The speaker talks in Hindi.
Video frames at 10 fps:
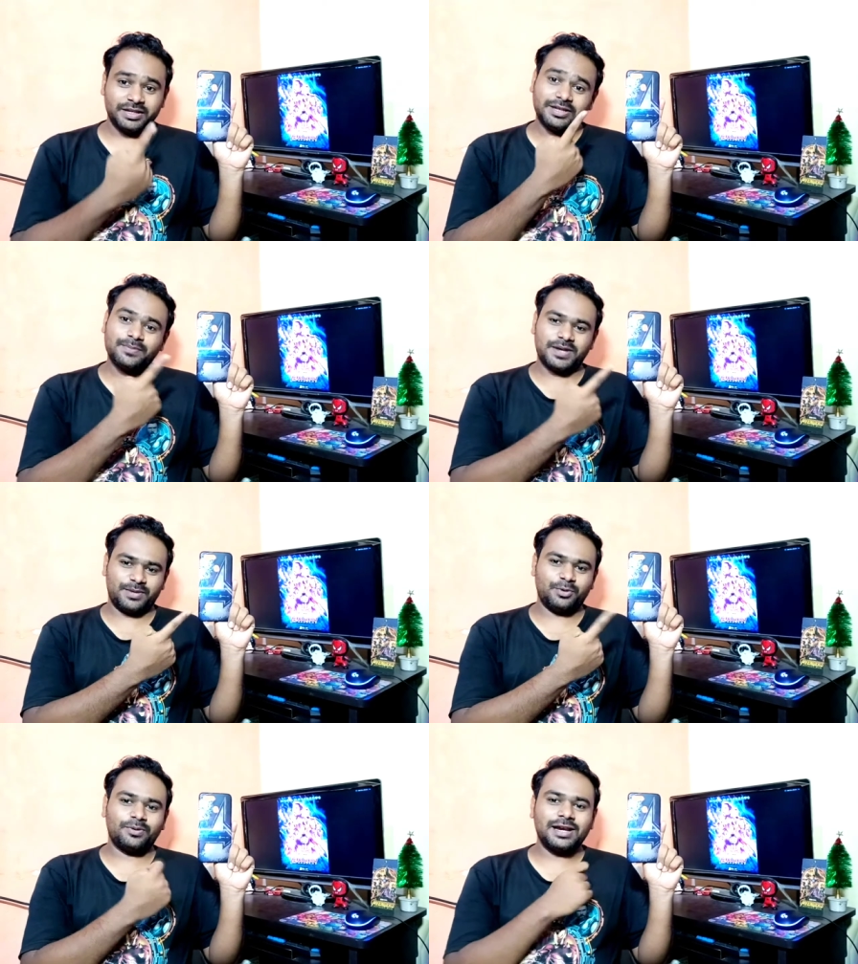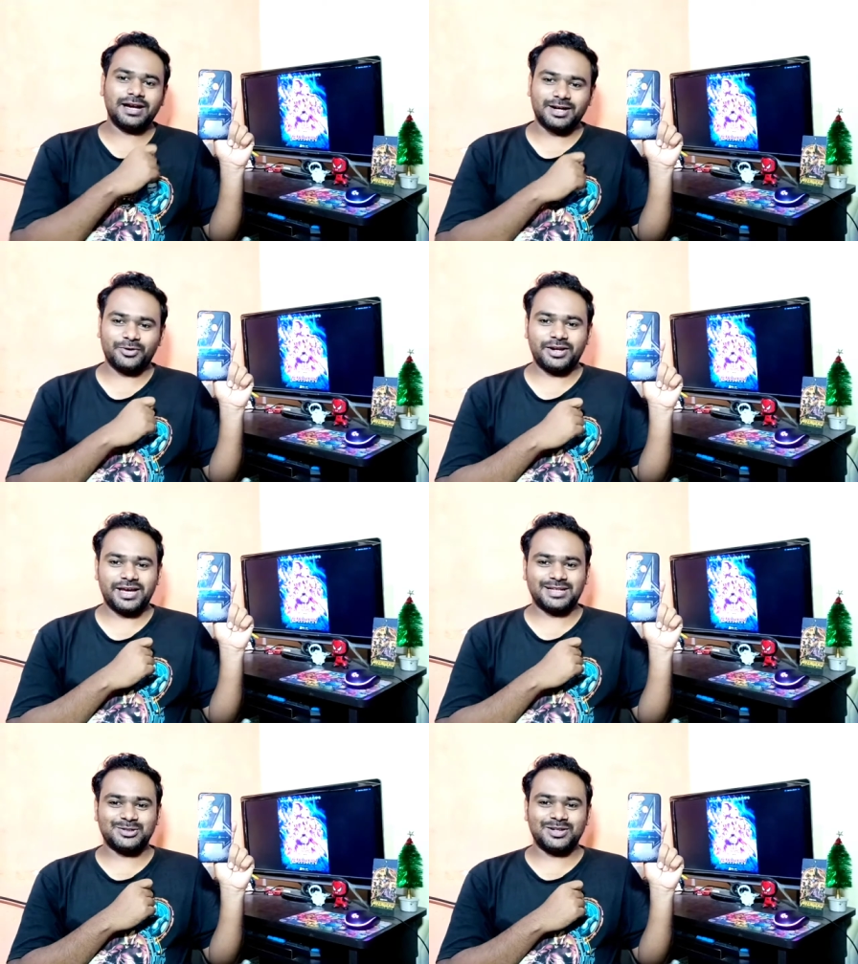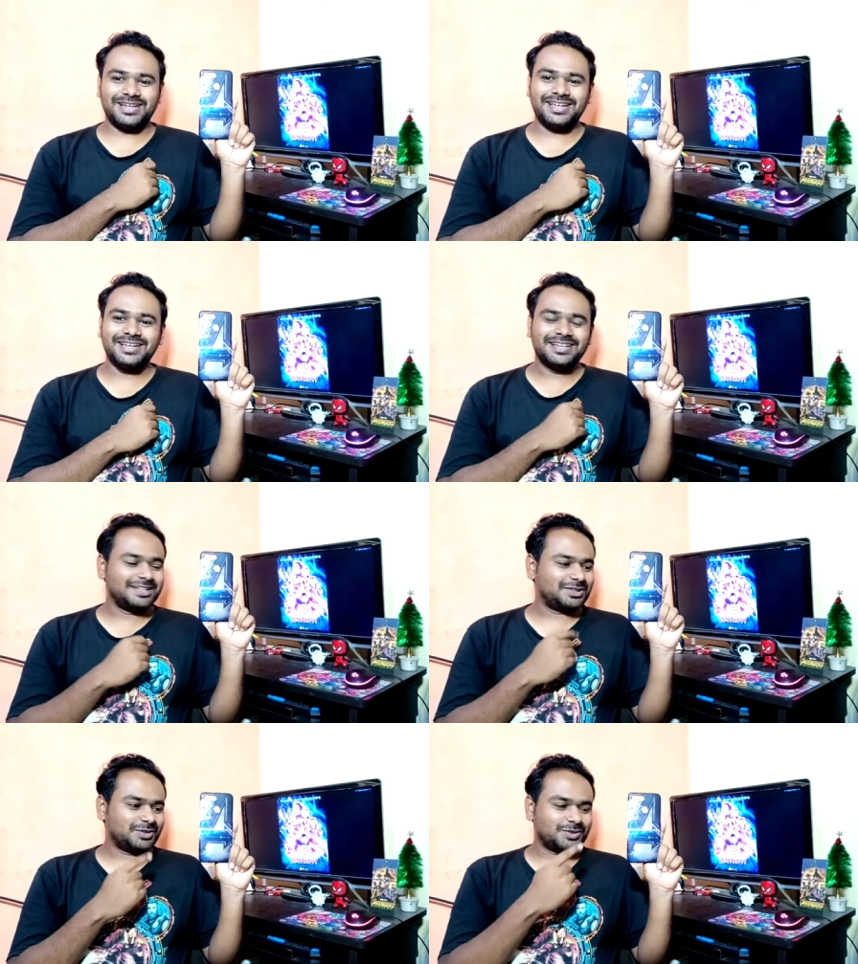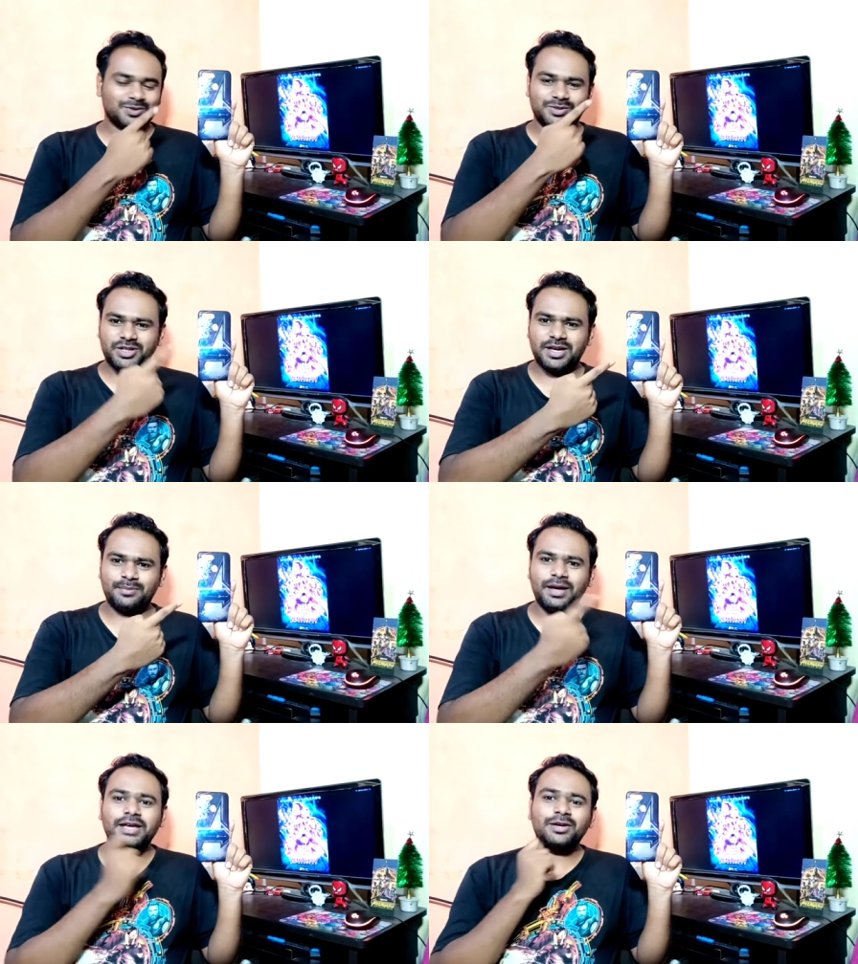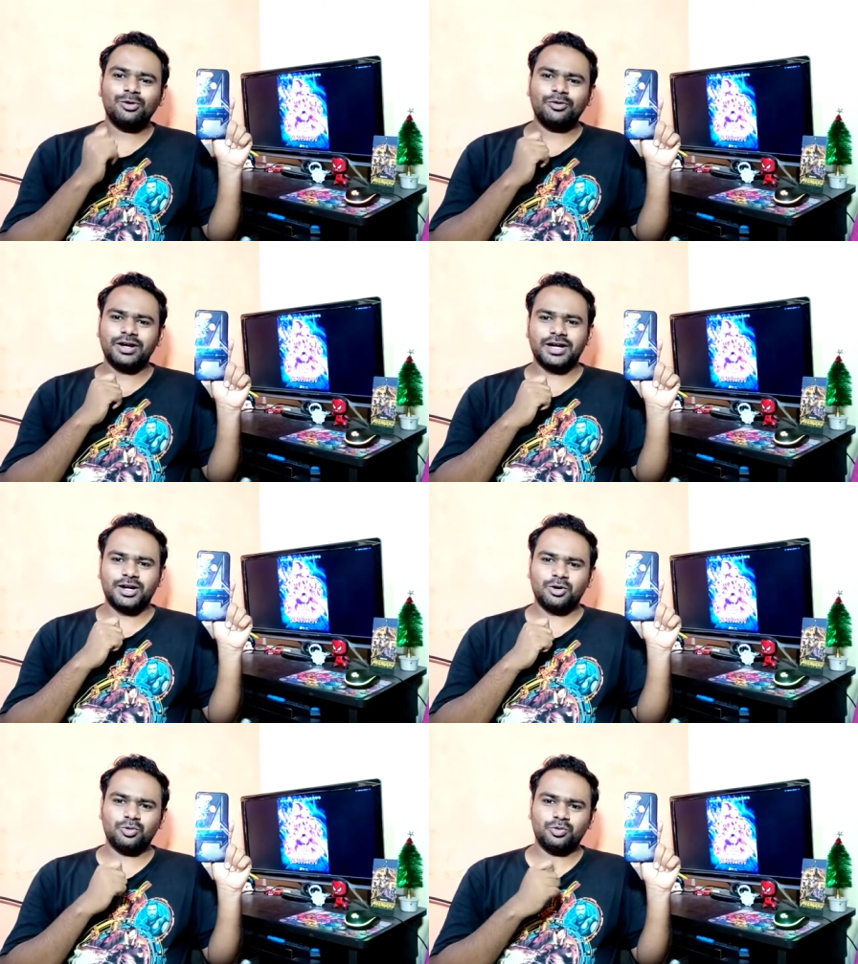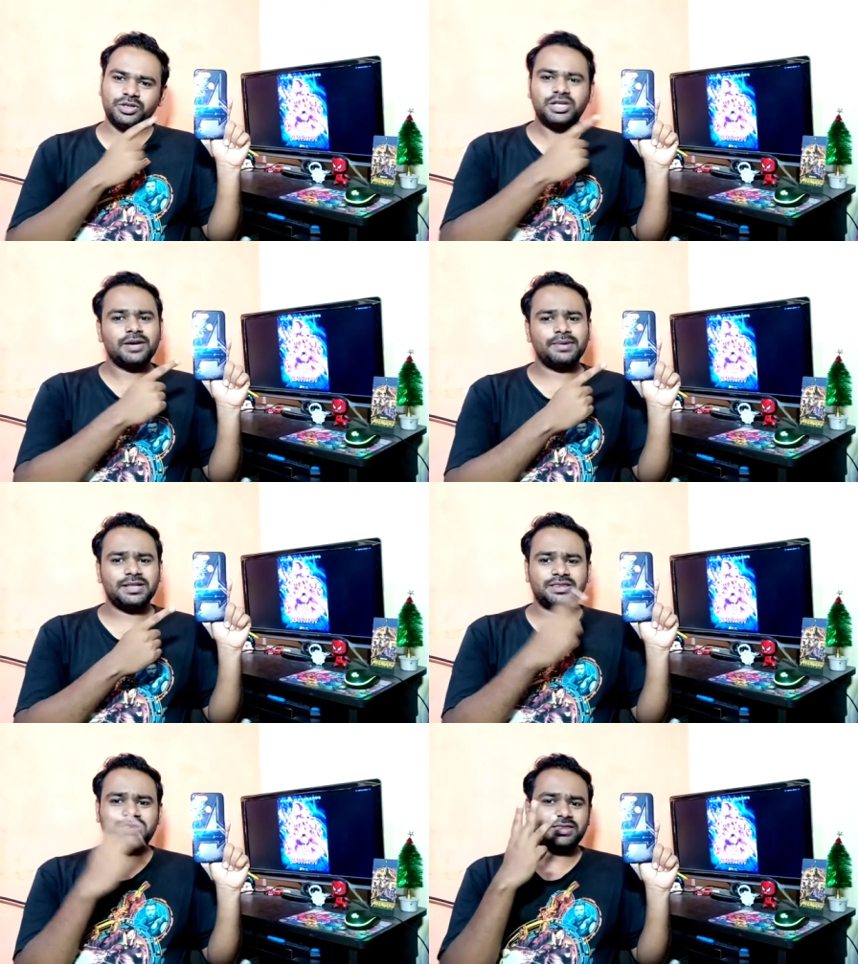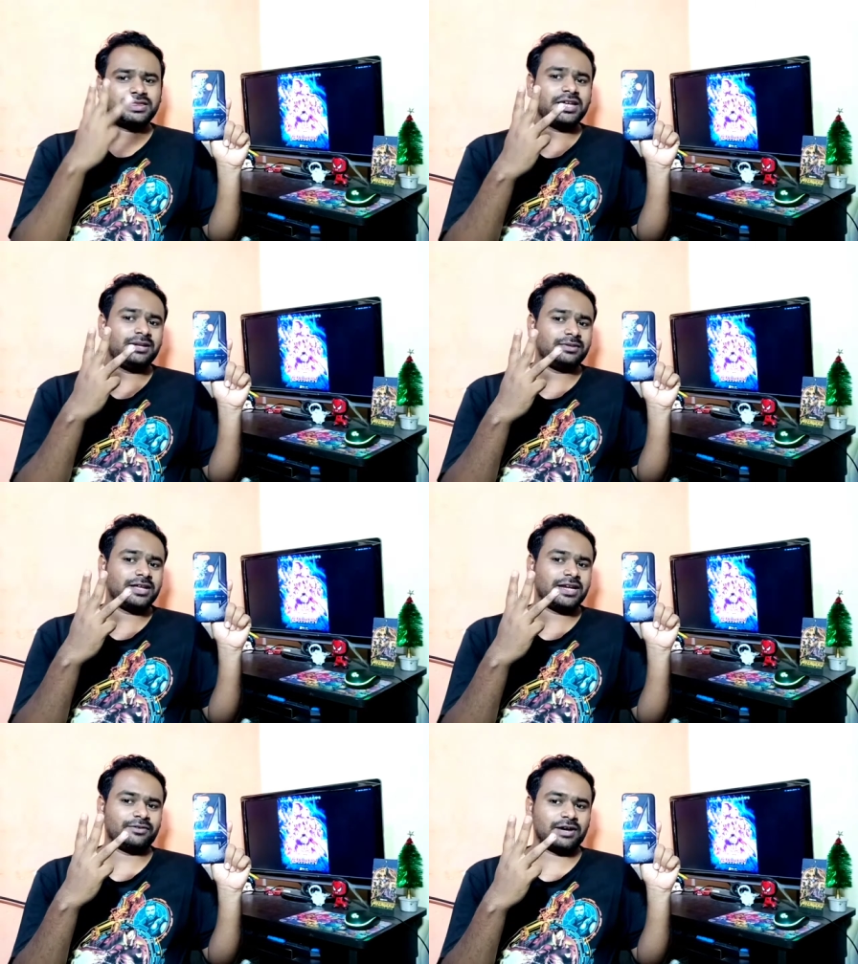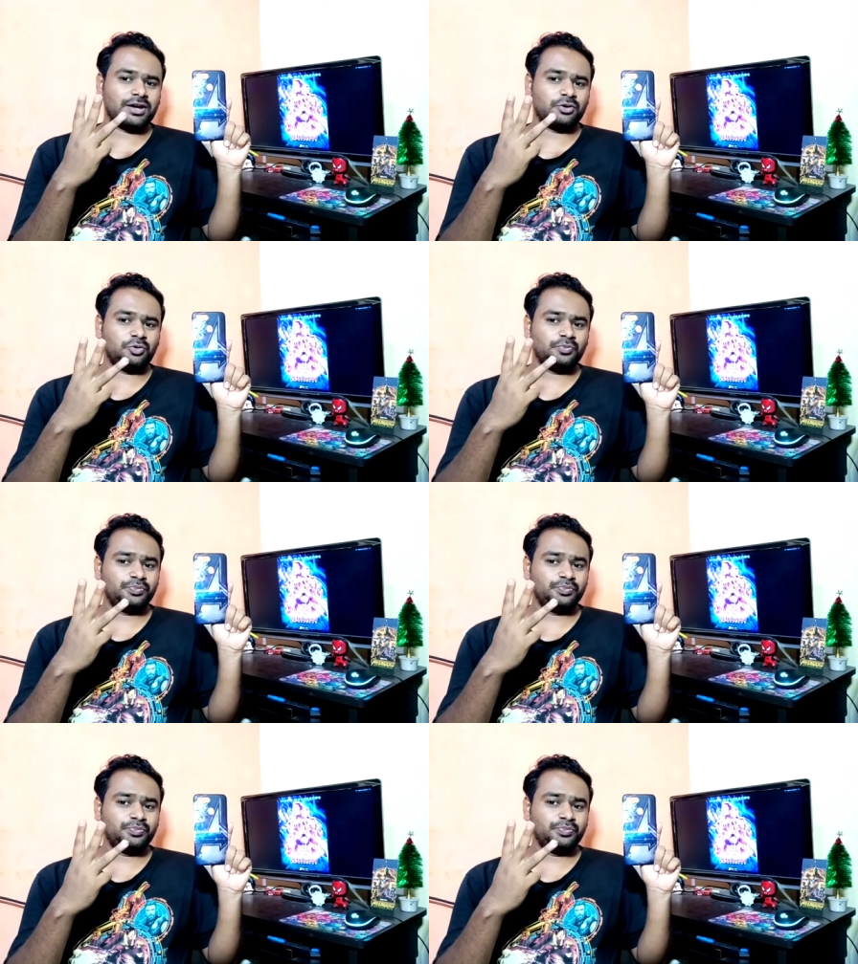ये मेरे मोबाइल का कवर है एक्चुअली तो ये मैं गिव अवे कर रहा हूँ ये मैं तीन देने वाला हूँ